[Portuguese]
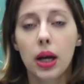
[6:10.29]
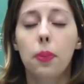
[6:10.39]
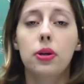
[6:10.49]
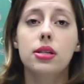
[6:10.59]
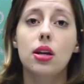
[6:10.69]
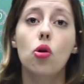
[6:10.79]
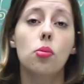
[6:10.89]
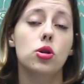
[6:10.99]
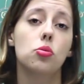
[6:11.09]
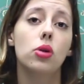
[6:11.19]
E por isso que
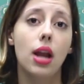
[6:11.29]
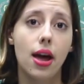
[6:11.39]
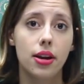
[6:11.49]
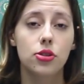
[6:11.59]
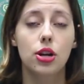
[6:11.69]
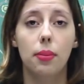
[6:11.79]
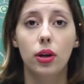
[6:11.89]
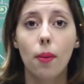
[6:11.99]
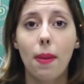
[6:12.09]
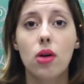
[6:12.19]
algumas mulheres na
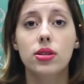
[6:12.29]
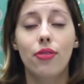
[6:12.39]
menopausa